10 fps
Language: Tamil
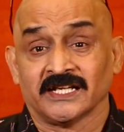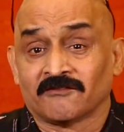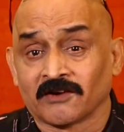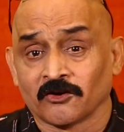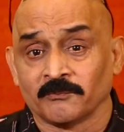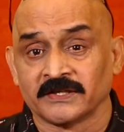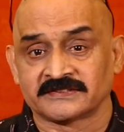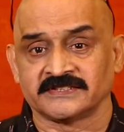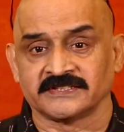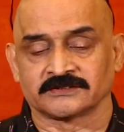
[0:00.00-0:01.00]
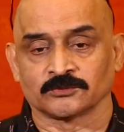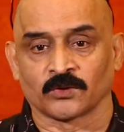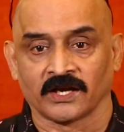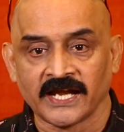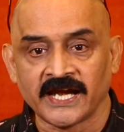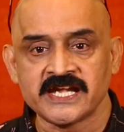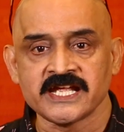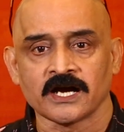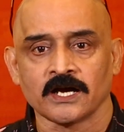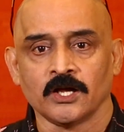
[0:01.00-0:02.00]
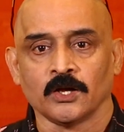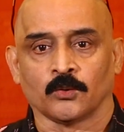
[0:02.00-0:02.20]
எவ்வளோ மெசேஜஸ் ஒரு லேடியாக